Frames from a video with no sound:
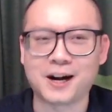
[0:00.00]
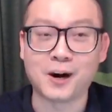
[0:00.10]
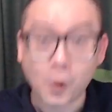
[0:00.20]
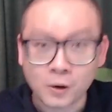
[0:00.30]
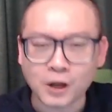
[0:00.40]

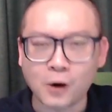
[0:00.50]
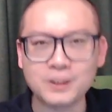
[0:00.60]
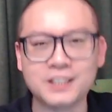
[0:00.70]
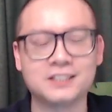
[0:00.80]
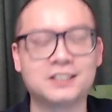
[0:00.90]
红头
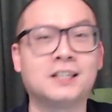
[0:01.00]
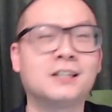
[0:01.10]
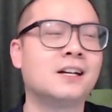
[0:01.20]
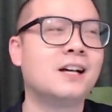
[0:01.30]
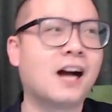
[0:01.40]
引擎，
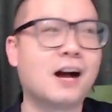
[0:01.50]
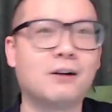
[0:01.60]
还有那